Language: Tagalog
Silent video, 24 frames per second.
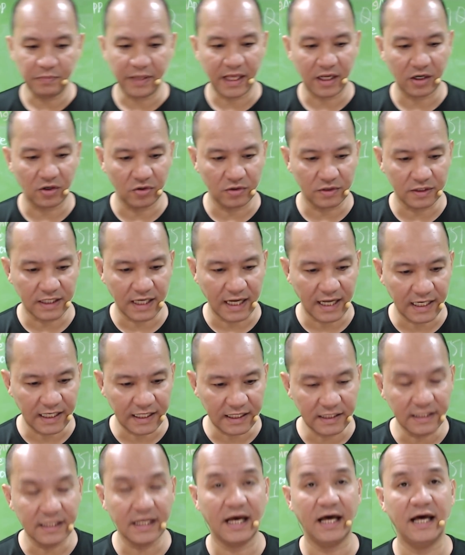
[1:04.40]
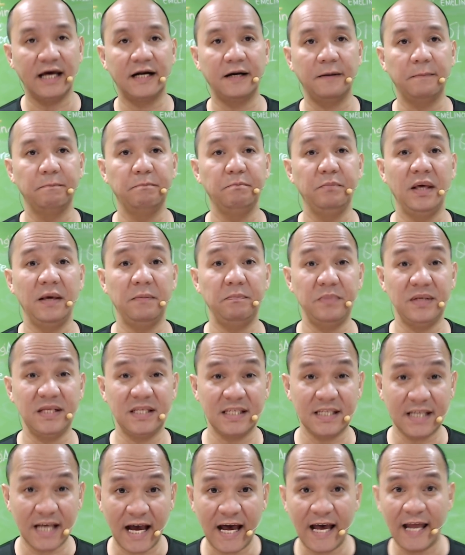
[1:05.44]
meron calendar, may
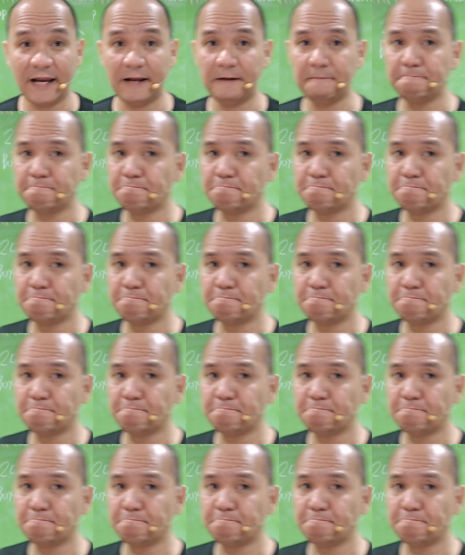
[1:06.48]
fiscal.